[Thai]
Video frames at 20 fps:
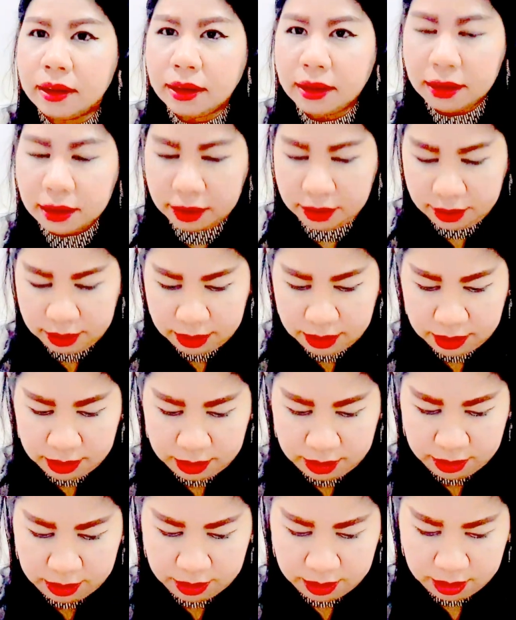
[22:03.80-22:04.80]
แล้วก็
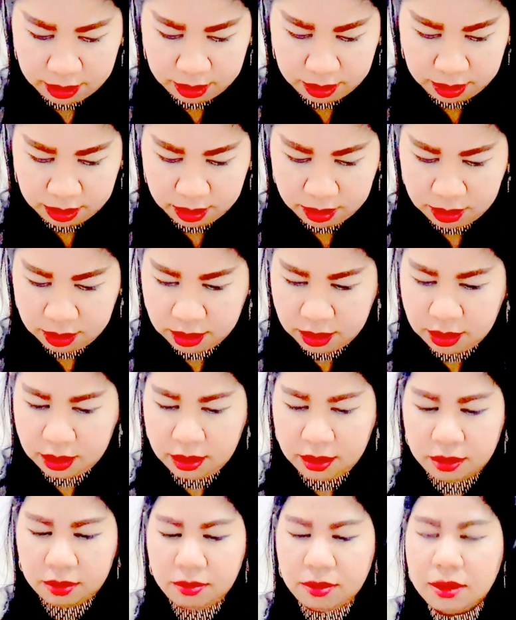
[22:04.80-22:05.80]

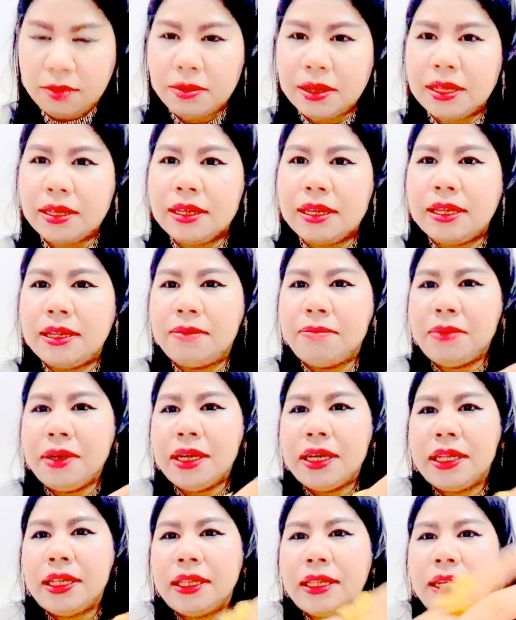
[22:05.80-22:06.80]
ตัวนี้เป็นสีน้ำ
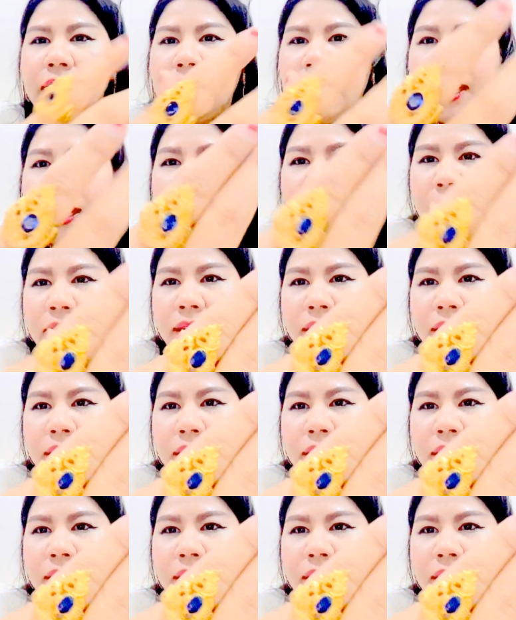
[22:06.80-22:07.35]
เงินนะคะ